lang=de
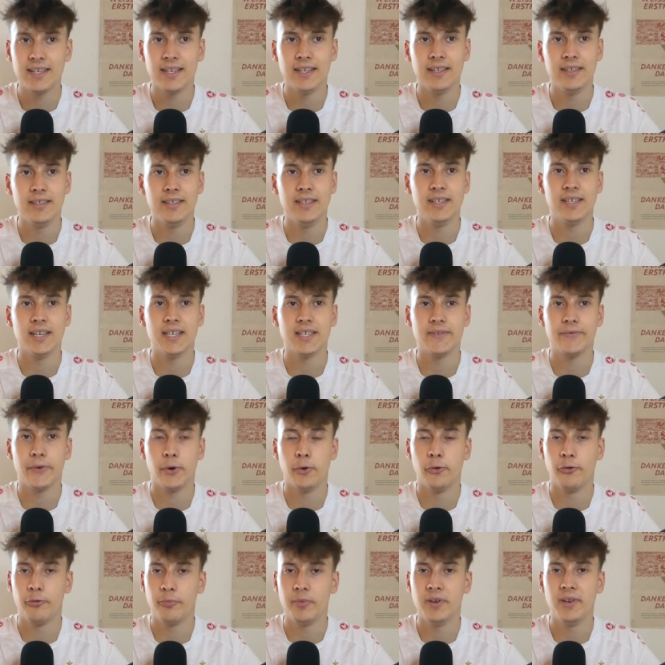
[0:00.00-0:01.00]
in die ich als
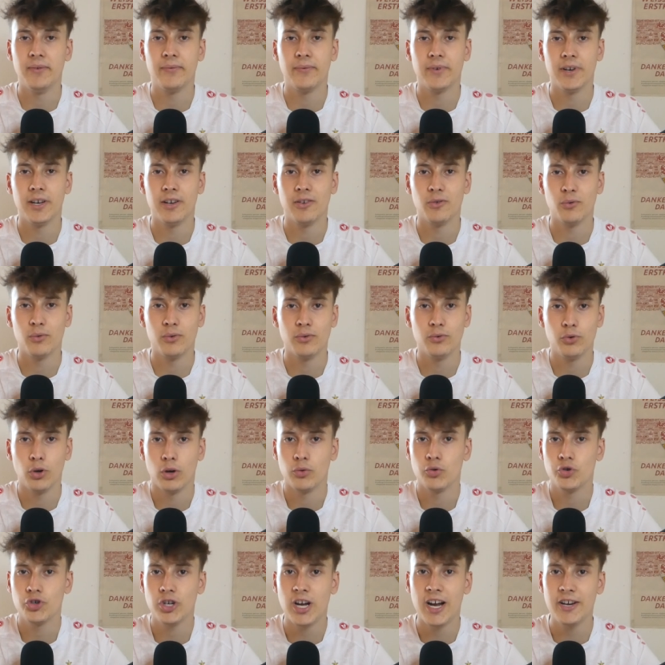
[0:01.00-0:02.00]
VfB-Fan und
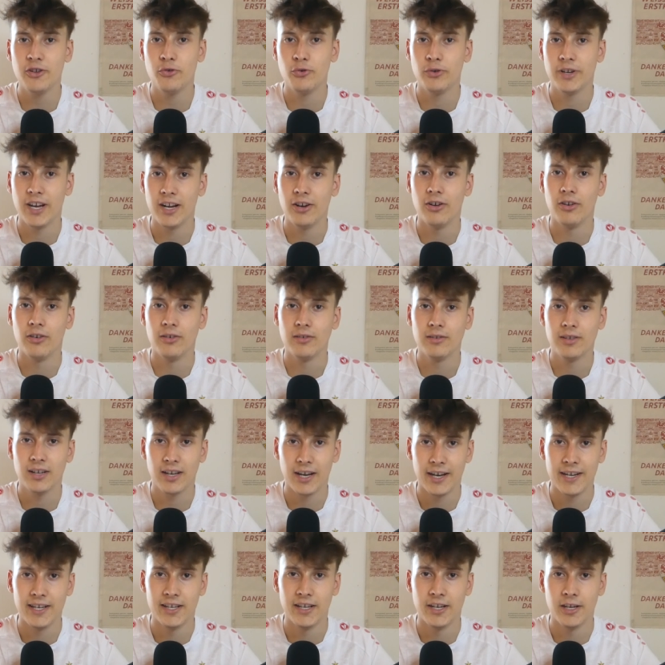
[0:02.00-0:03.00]
ja, Stadiongänger
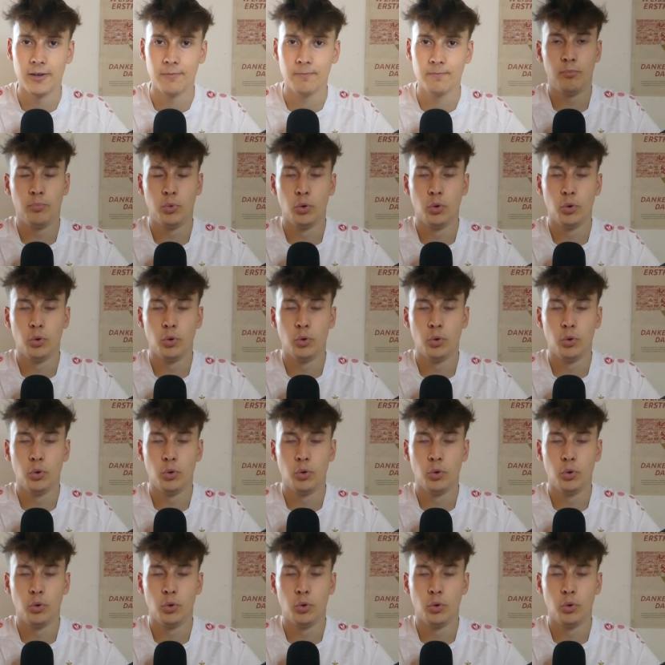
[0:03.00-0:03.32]
reingehe.